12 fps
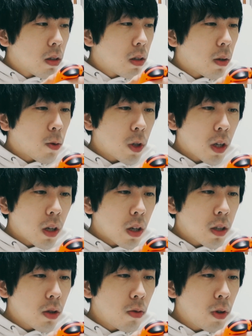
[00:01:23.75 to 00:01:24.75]
でもさ
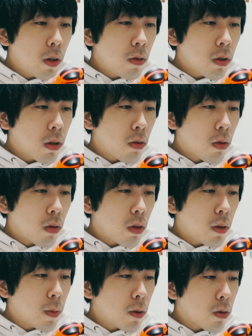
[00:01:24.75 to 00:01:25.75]
その理論だと
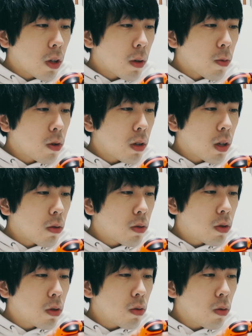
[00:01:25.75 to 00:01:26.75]
今のゲームって普通